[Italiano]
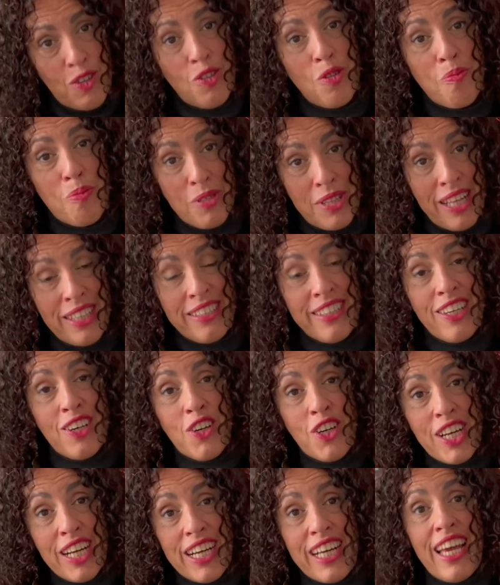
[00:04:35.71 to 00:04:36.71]
Dopo tante
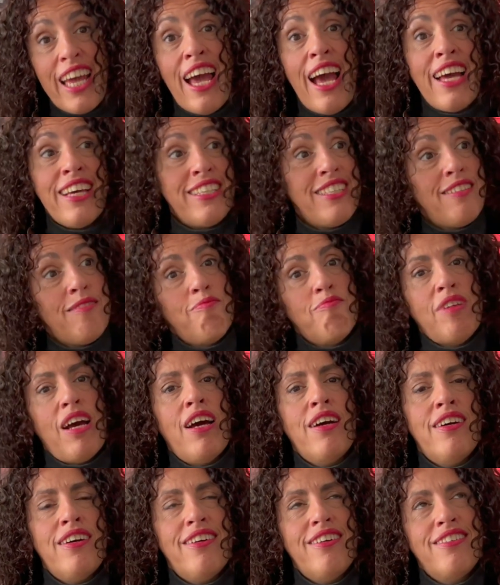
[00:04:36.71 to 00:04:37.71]
ore che hai,
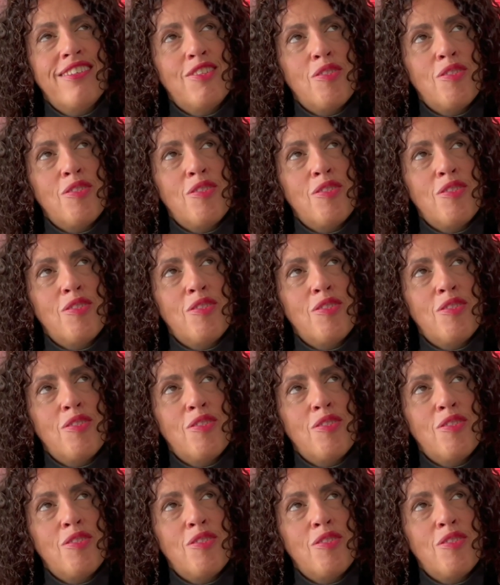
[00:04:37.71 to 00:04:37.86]
uh,